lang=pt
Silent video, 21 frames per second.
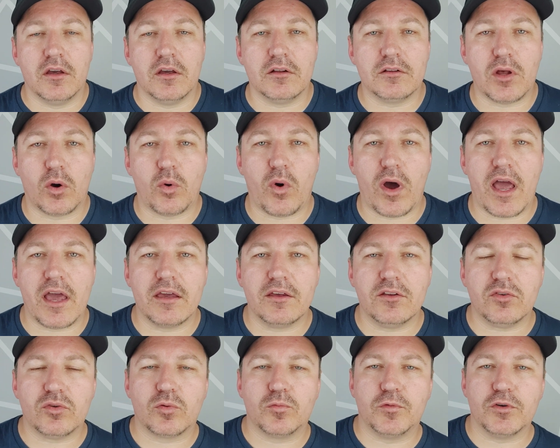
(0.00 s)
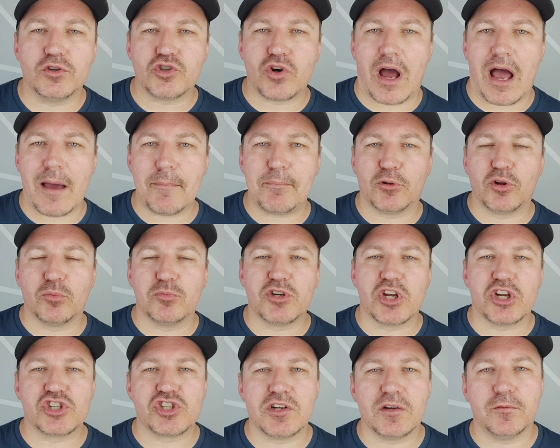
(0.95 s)
Então é isso, vídeo rápido,
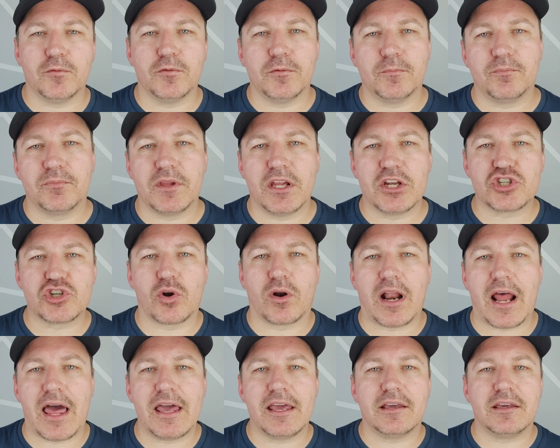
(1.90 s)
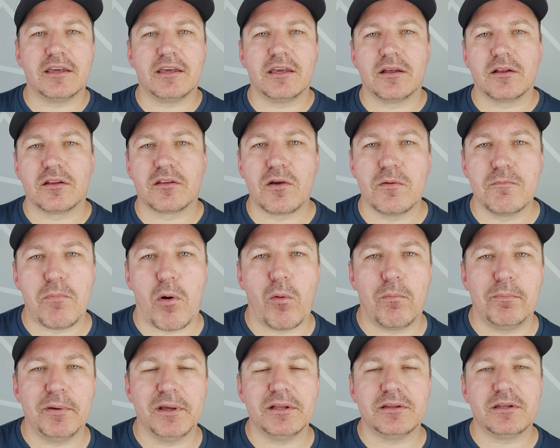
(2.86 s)
objetivo. Deixa o like, seu
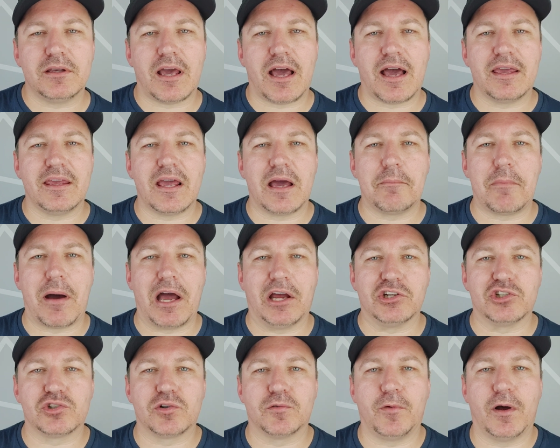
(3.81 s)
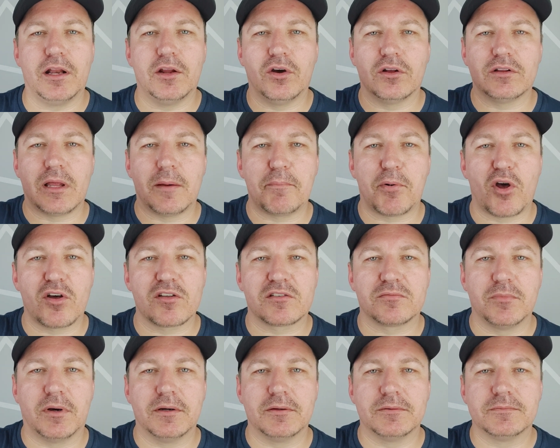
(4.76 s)
palpite aí abaixo. Valeu, até a
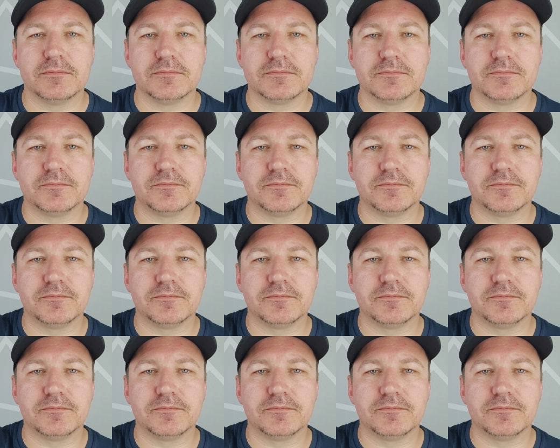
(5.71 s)
próxima.